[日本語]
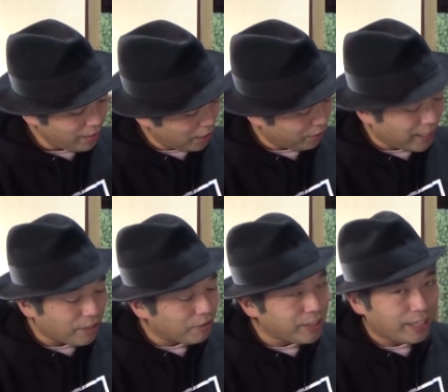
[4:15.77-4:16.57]
あと
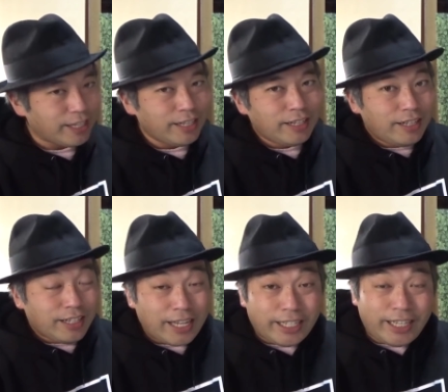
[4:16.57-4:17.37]
在庫に
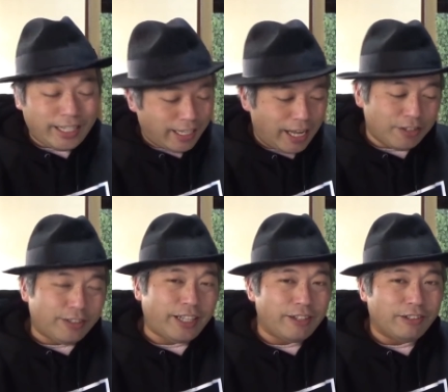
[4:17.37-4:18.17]
限りがあるっ
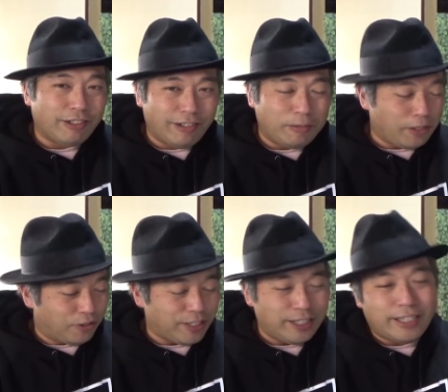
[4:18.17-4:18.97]
ていうところは
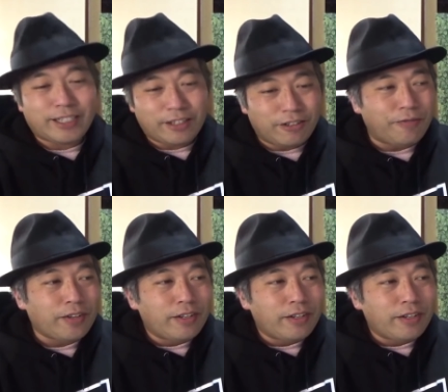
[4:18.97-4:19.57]
当然ですけど、